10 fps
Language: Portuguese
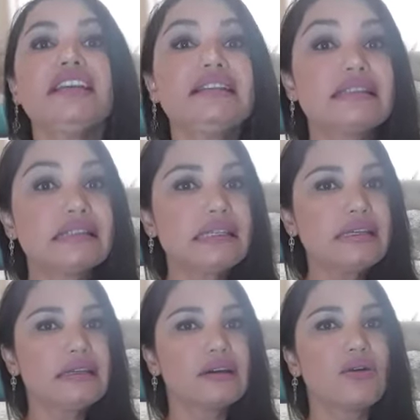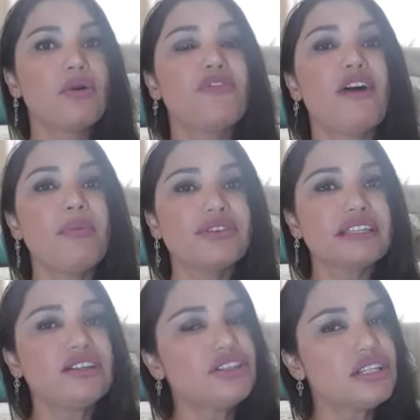E sim, conforme eu
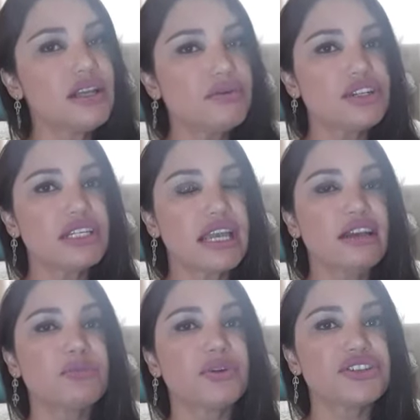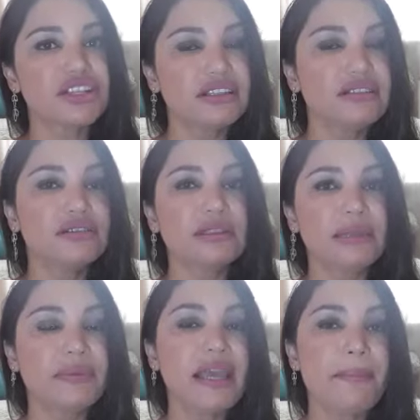sentia o cheiro projetando
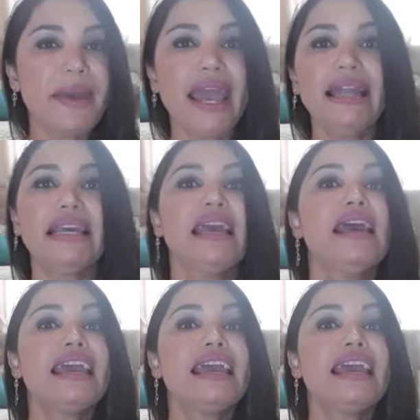na minha pele,